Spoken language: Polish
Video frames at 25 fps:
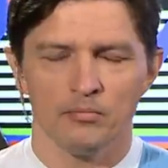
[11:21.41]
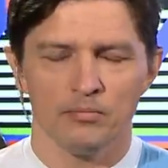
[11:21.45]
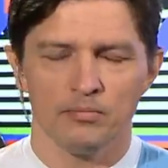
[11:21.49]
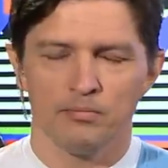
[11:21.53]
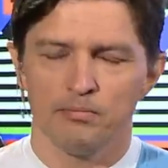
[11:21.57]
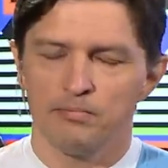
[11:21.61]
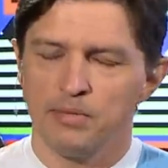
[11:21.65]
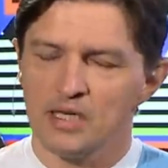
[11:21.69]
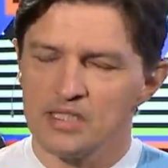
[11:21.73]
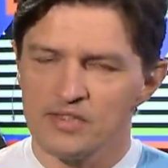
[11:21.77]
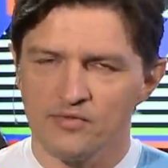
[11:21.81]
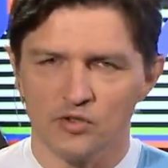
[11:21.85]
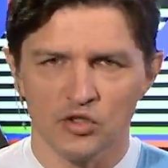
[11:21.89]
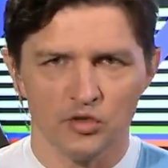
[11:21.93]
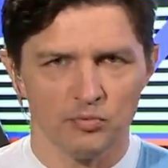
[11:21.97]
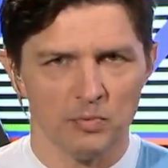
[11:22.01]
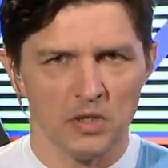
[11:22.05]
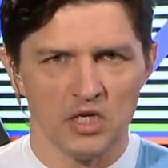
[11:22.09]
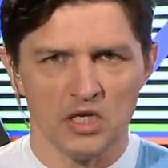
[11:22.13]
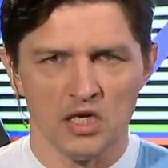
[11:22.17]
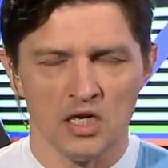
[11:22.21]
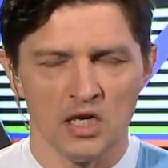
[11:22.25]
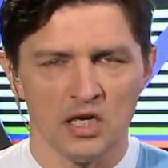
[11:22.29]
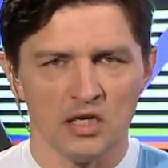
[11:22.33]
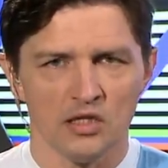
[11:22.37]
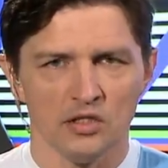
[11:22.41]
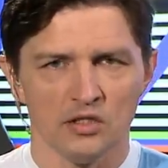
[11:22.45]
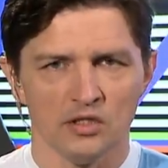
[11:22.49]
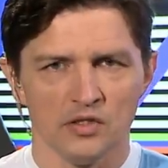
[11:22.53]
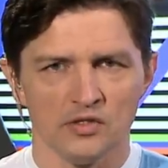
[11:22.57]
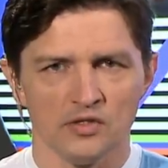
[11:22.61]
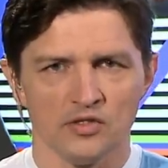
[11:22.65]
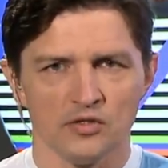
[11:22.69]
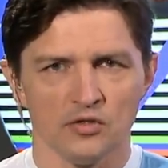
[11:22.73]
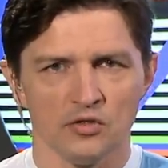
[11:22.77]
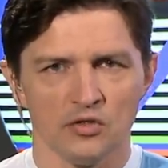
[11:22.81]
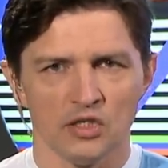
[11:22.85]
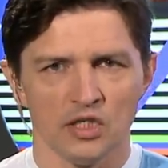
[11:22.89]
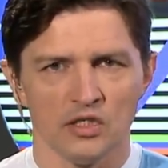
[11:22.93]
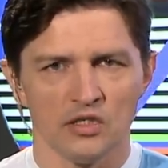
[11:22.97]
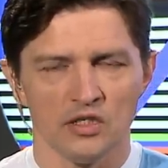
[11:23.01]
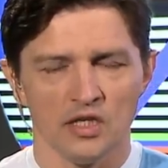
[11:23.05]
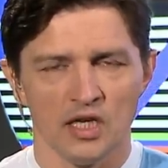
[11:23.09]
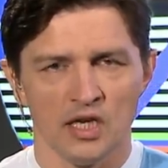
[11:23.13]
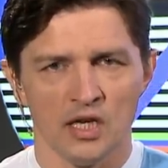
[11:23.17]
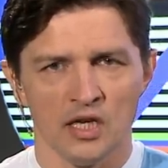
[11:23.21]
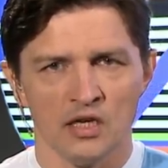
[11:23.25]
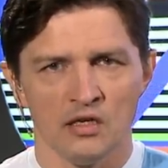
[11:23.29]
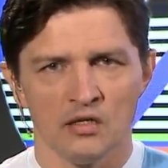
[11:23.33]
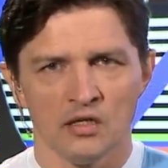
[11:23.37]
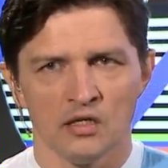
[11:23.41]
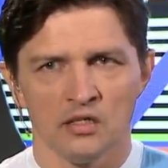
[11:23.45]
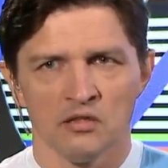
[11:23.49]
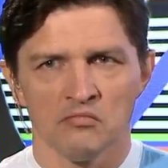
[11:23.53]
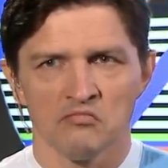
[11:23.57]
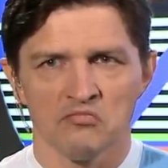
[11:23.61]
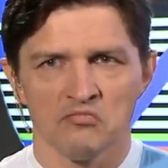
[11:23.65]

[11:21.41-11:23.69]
Bez wątpienia jest to jedna